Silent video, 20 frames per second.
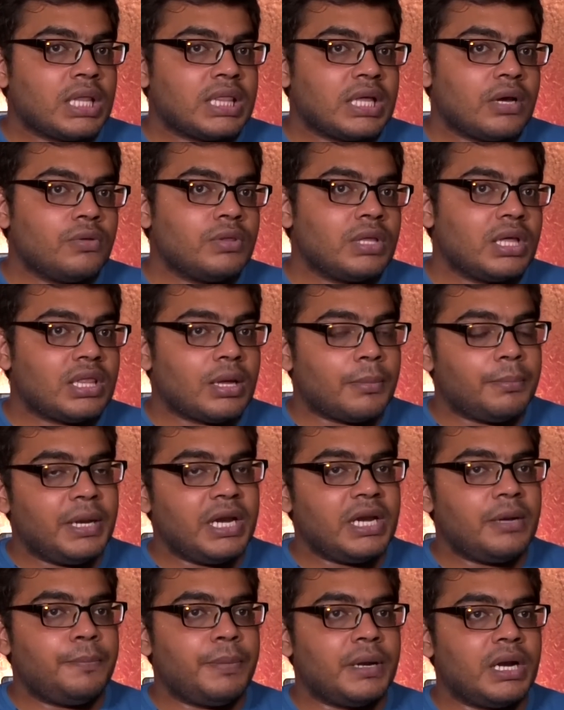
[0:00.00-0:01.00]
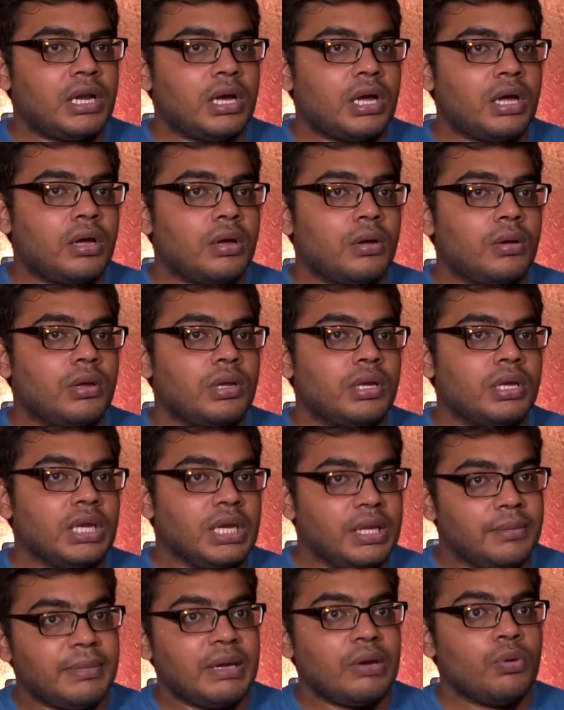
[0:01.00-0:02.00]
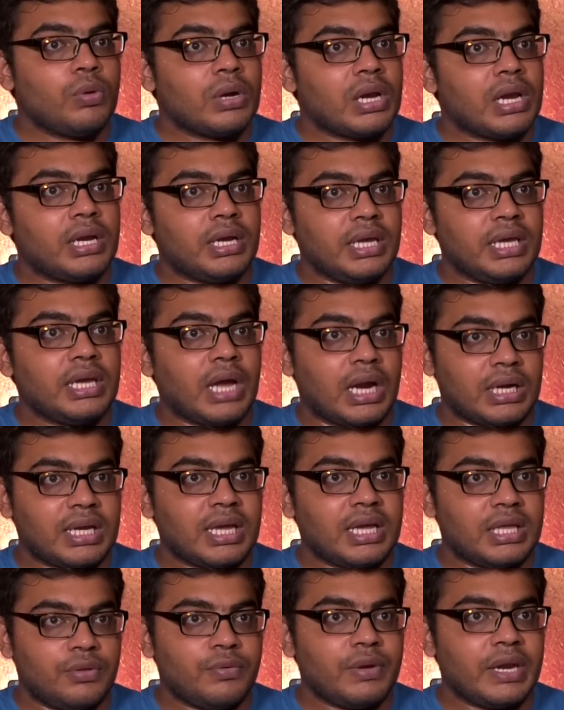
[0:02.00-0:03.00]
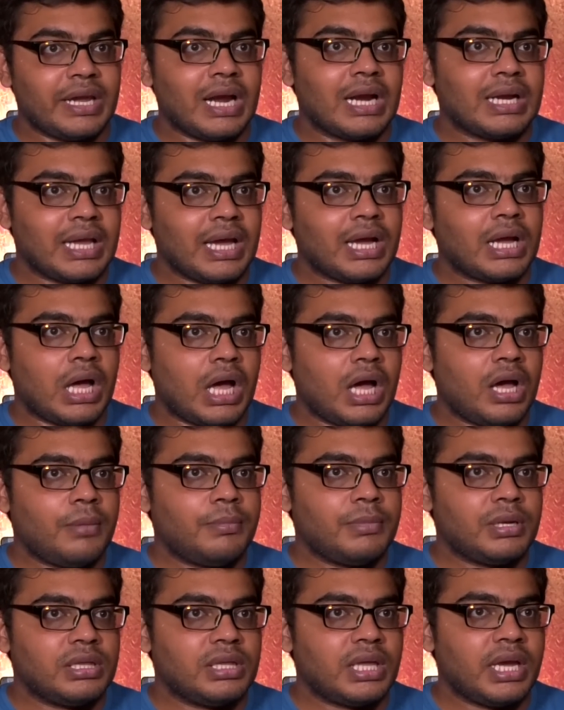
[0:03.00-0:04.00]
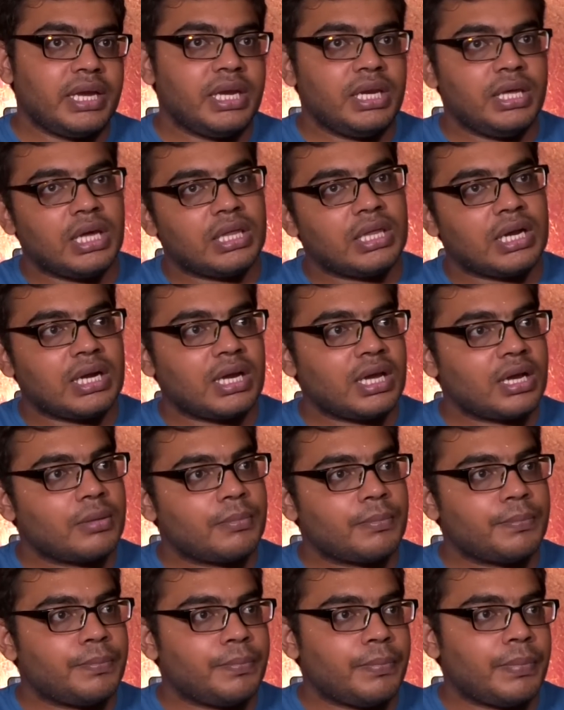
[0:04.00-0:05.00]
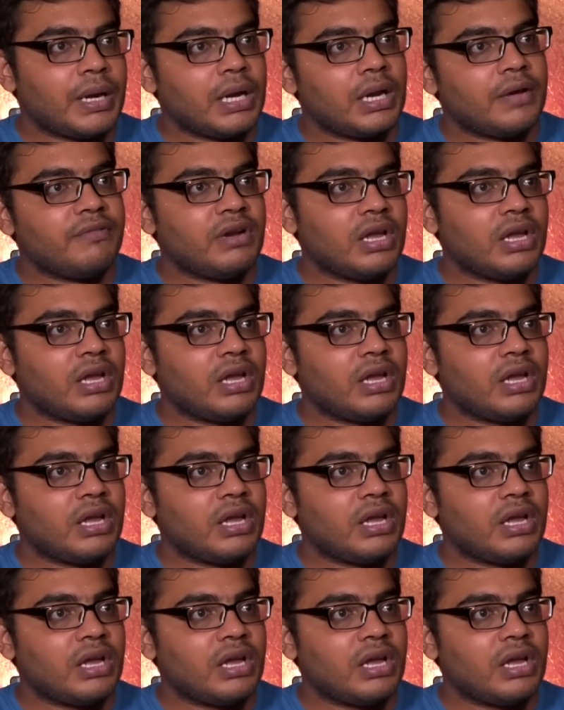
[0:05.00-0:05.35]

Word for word: அதாவது அதை அப்டேட் பண்ணால் இனிமேல் உங்களை நீங்கள் அட்டா இது வரைக்கும் அட்டாக் ஆகாமல் இருந்தால் இனி அதை அட்டாக் பண்ண